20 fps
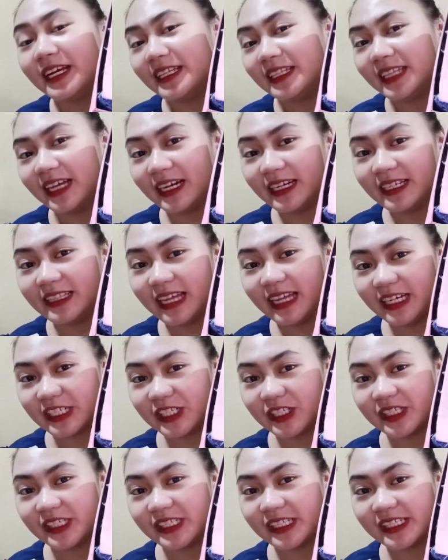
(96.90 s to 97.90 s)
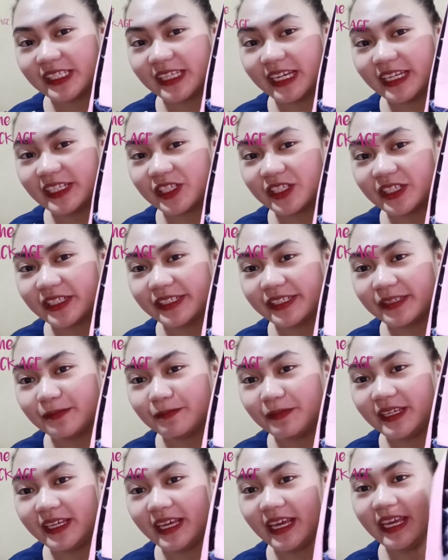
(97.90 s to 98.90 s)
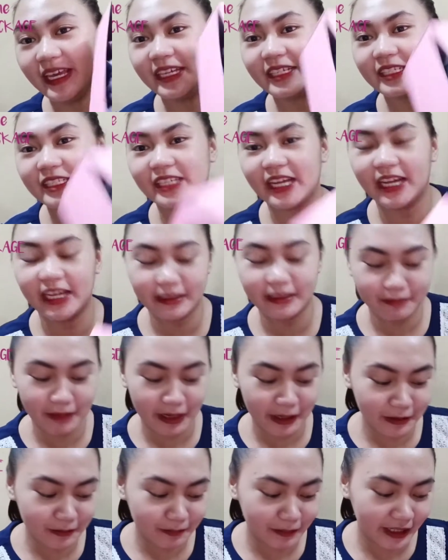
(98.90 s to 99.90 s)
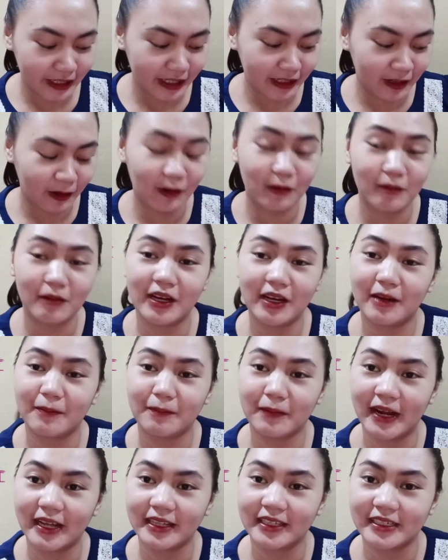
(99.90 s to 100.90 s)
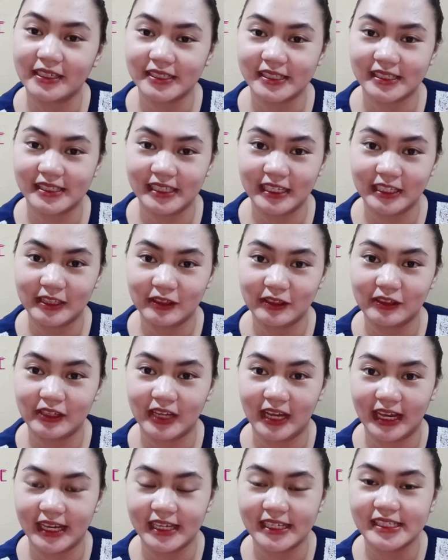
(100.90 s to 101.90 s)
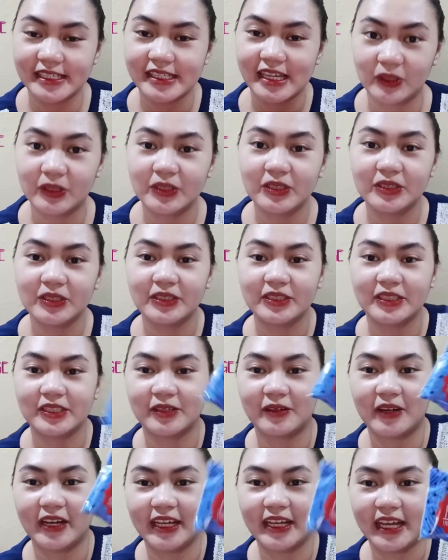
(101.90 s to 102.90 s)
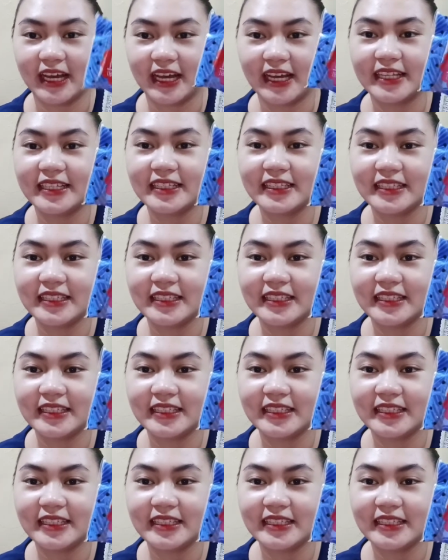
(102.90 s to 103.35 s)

ng Lashes Essentials PH. At meron pa rin ako mga products dito, guys. So, ayan.